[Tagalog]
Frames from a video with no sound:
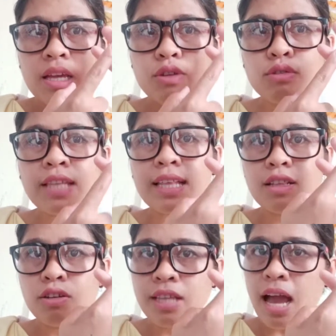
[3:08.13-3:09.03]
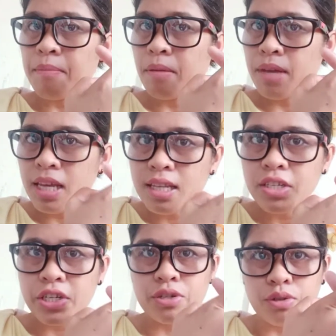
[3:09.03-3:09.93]
yung tatlo na above
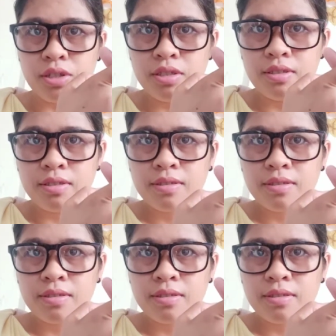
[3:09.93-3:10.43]
18 years old,